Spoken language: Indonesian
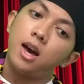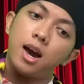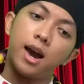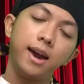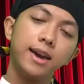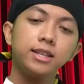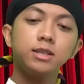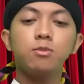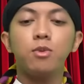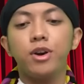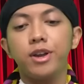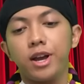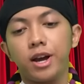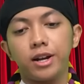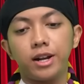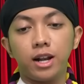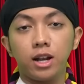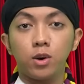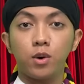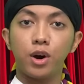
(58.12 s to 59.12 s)
Hai semuanya,
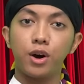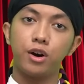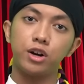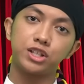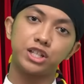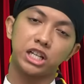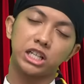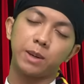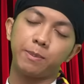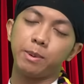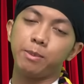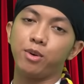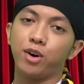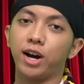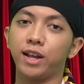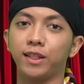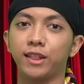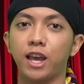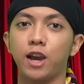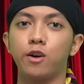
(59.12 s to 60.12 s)
kenalin gue Ocha tapi
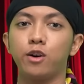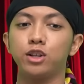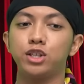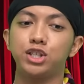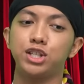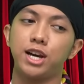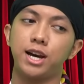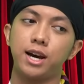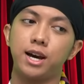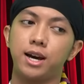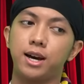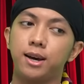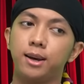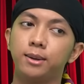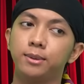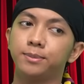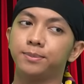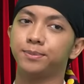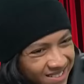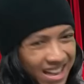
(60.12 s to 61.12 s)
bukan Teh Ocha.
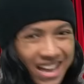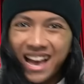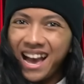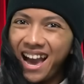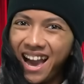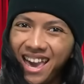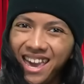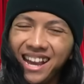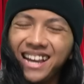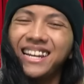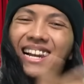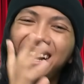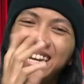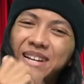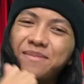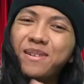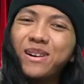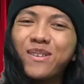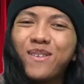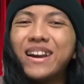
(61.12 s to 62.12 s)
Hai, kenalin
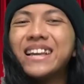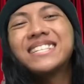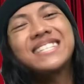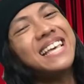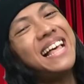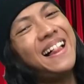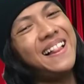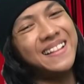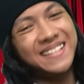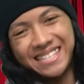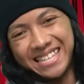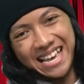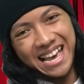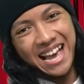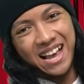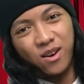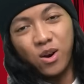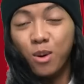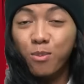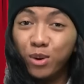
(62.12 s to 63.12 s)
nama gue
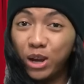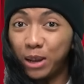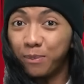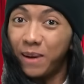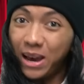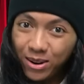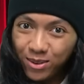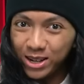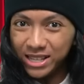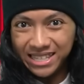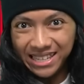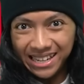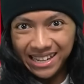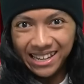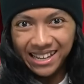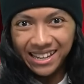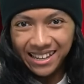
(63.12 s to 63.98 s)
Salsa. Gue murid baru di sini.